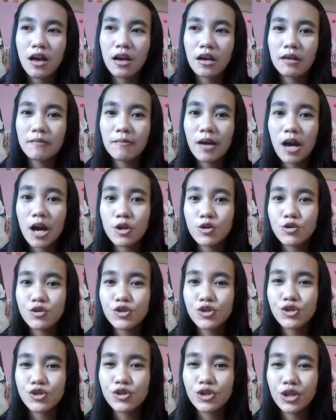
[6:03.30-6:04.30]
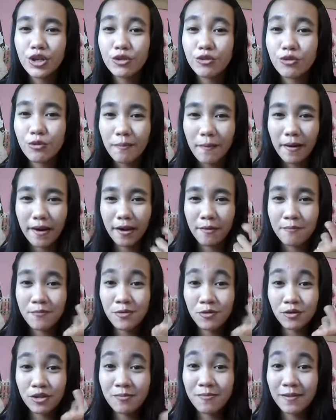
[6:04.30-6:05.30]
um, harus itu pakai
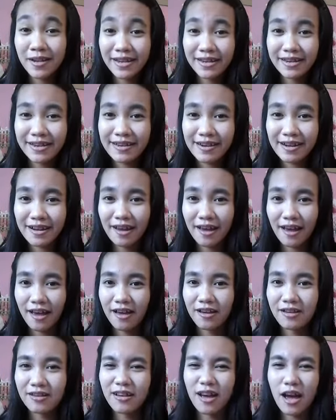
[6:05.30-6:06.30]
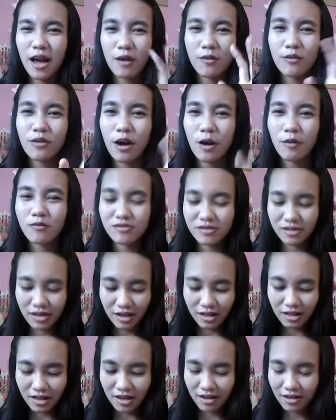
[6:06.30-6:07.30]
beauty blender ya aku nggak
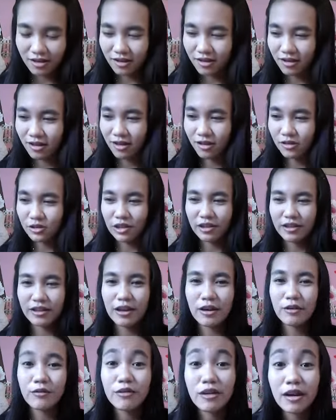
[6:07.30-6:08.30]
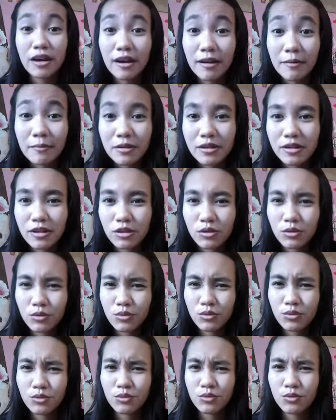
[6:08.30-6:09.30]
usah lah soalnya aku nggak begitu
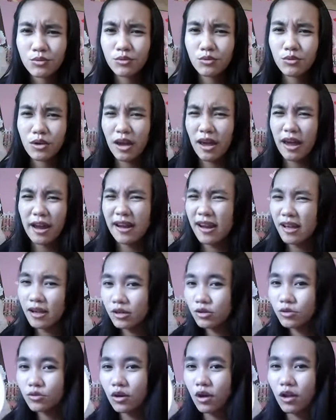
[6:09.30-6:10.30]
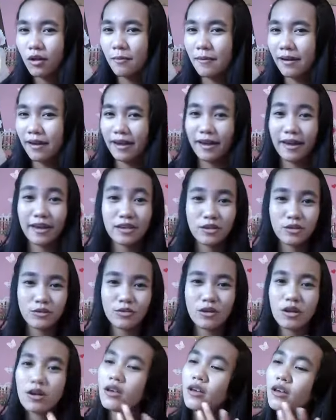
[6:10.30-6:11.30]
enak gitu kalau pakai kayak
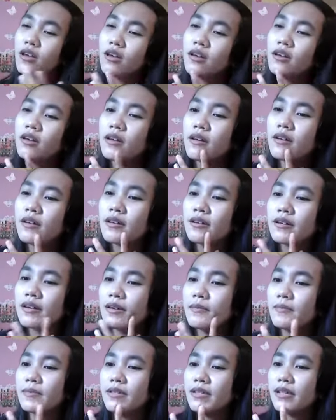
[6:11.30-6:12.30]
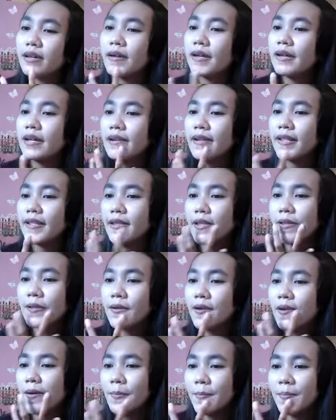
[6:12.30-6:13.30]
gitu nggak bisa nanti
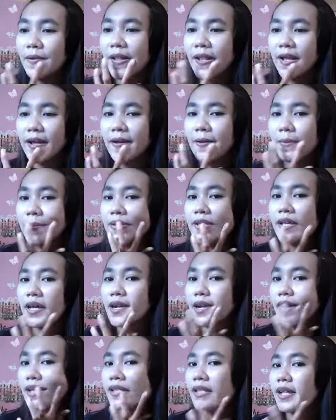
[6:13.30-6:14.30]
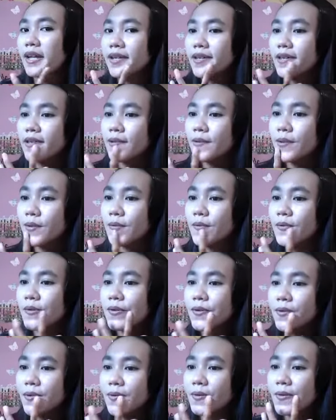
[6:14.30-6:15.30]
tuh gak, malah nggak bisa rata
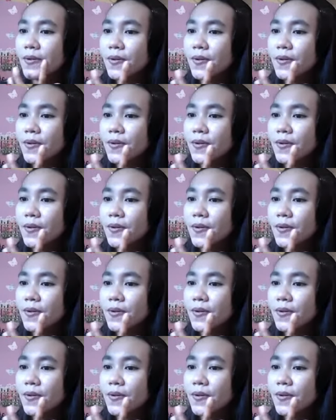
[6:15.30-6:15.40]
gitu